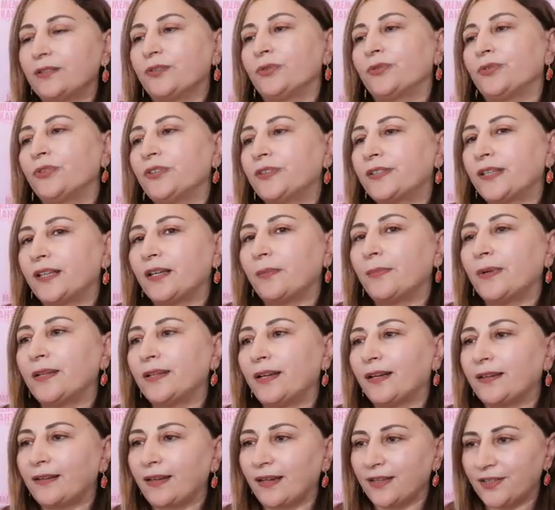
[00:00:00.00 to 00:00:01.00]
Rutin
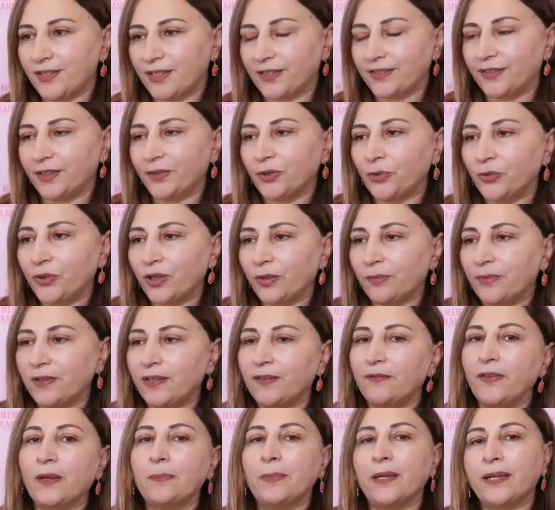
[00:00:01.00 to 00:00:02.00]
taramalar gerçekten
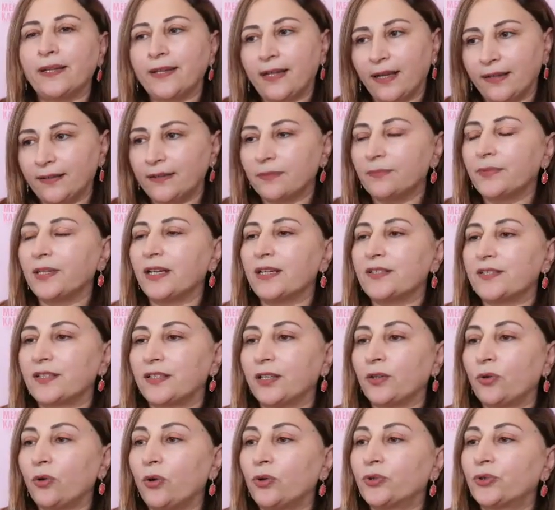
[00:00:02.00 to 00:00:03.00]
önemli ve ben kendim
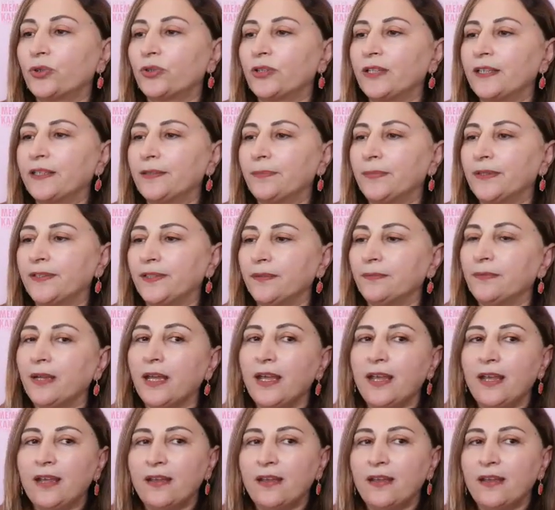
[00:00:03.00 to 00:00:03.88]
gerçekten kontrol etmedim.